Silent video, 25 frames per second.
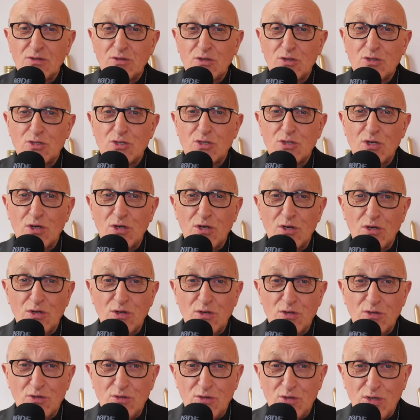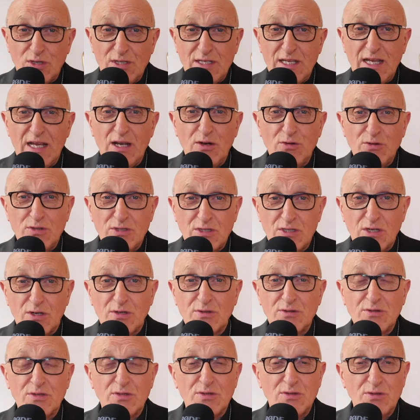de se donner le
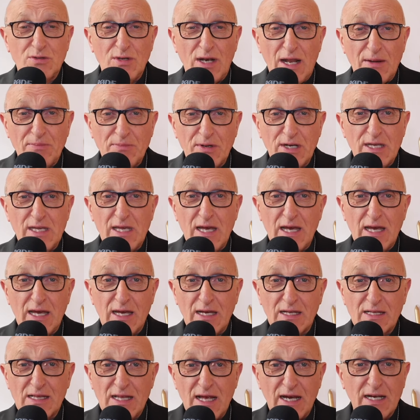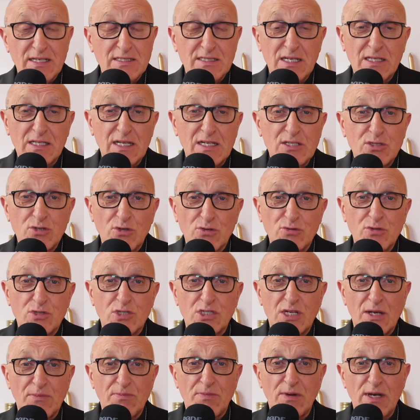temps de la prière, la récitation du
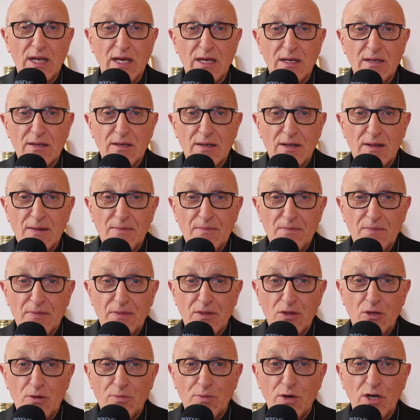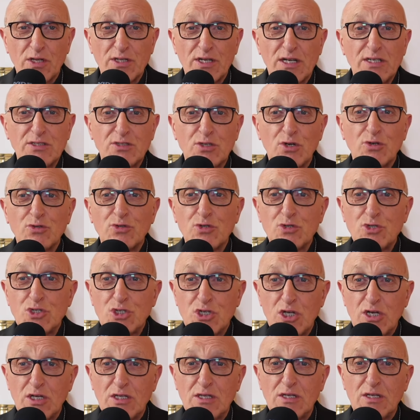chapelet, de prendre un temps de
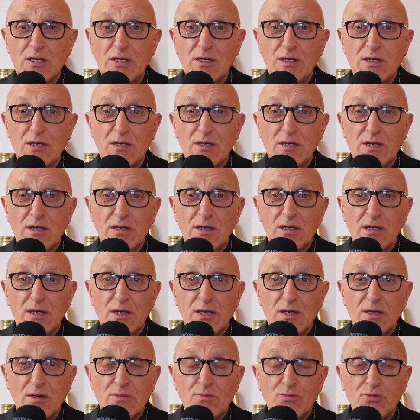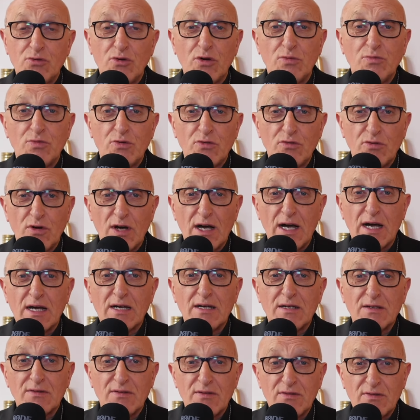jeûne pour
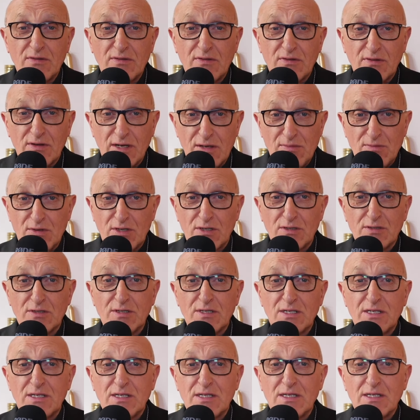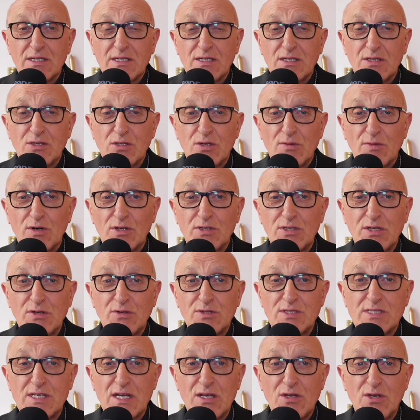pouvoir vraiment demander
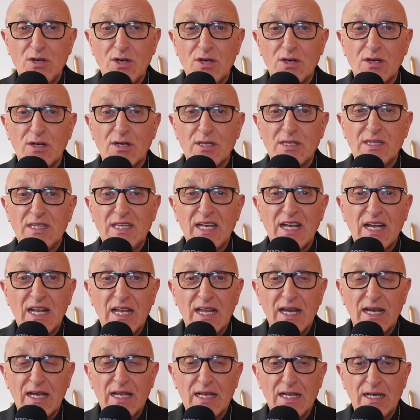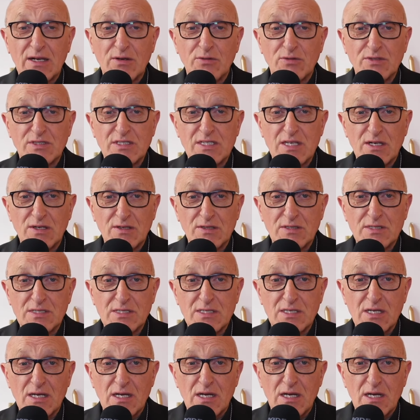au Seigneur d'éclairer les
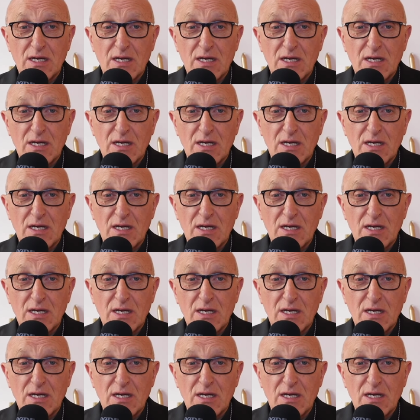consciences